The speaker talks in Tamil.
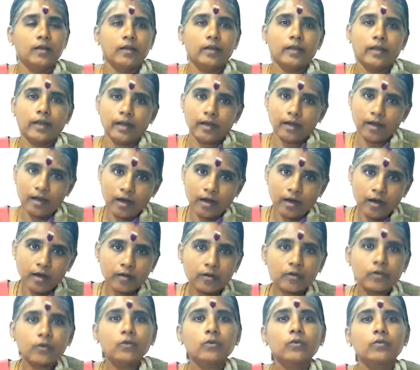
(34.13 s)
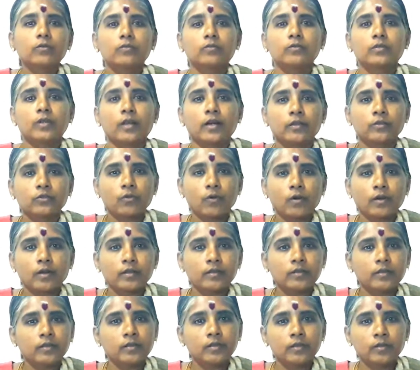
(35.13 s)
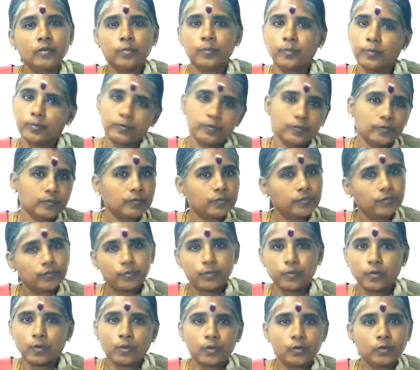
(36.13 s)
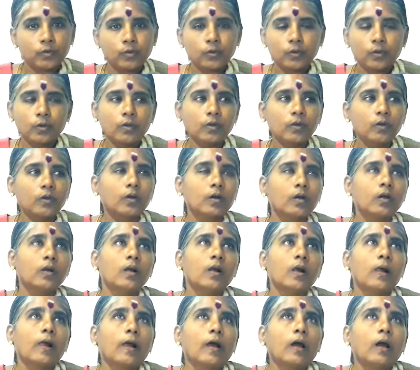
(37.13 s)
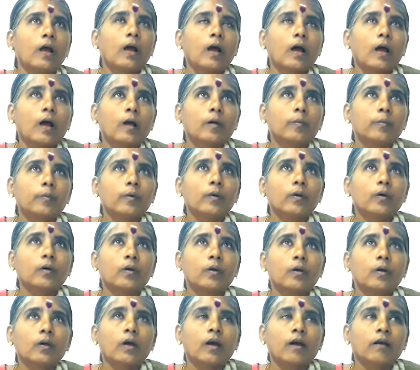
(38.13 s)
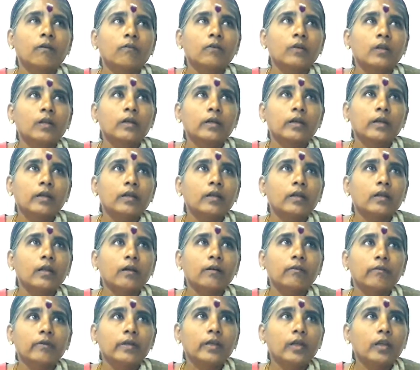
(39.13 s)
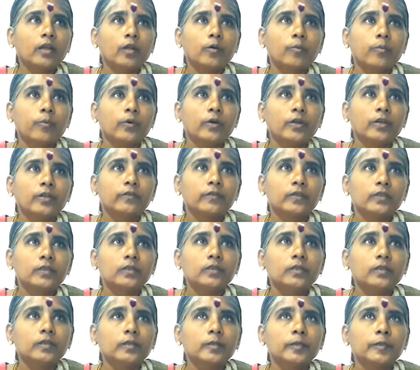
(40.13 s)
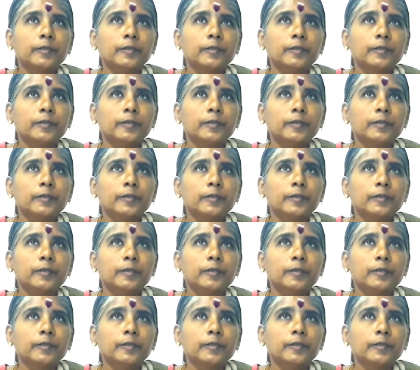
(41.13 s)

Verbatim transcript: எல்லாருக்கும் நான் சொல்கிறது இது பொருந்தும் அப்போது அவங்களுக்கு என்னென்னா வெயிலில் போயிட்டு வந்துட்டு